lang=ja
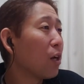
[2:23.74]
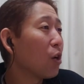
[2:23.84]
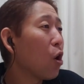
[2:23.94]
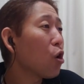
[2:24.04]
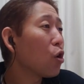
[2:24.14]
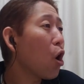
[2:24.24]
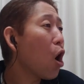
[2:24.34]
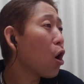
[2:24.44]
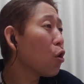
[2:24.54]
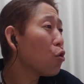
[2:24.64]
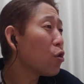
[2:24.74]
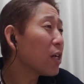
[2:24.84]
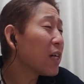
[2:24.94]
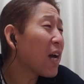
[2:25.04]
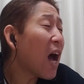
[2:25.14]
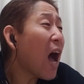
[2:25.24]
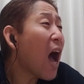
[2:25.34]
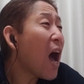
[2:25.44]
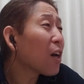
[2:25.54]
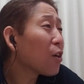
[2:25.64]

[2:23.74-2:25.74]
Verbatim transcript: 心深